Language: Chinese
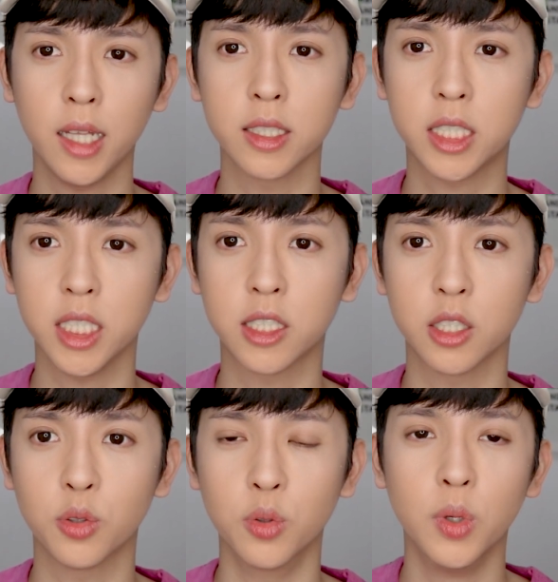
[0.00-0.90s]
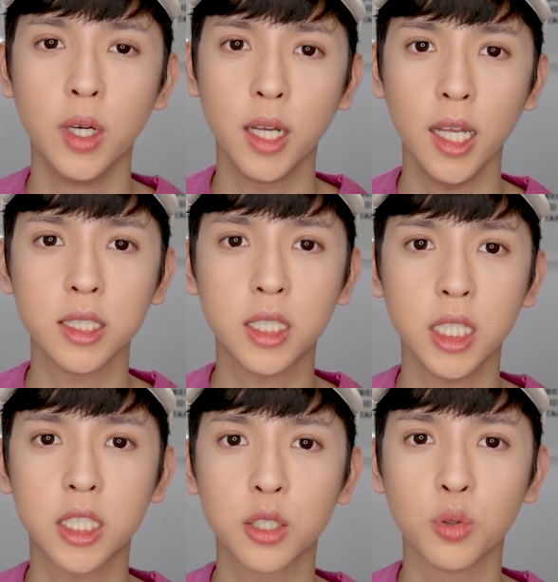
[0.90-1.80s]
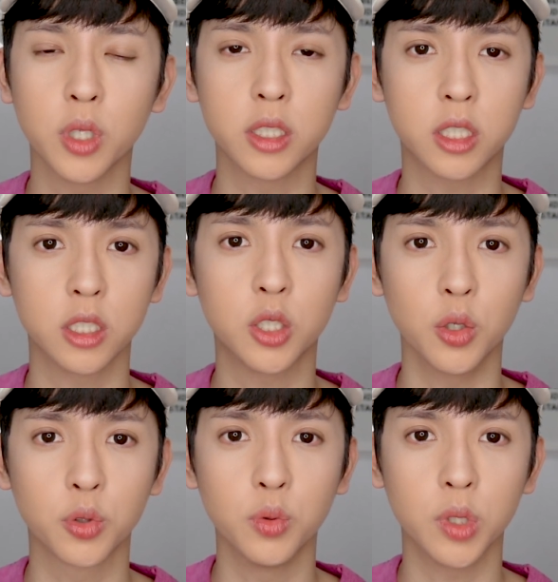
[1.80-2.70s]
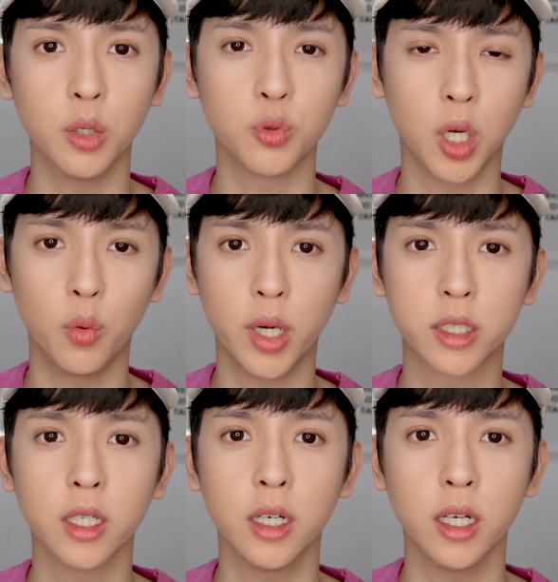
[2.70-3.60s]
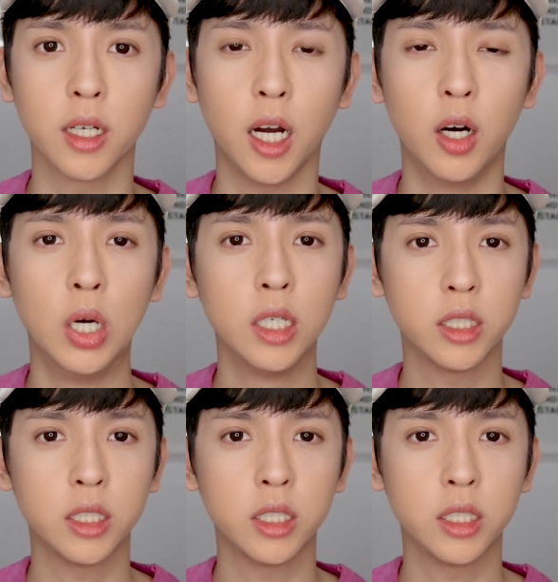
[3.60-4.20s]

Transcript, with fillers: 它的细致度，它的细致度的持久度呢，我觉得维持的很好，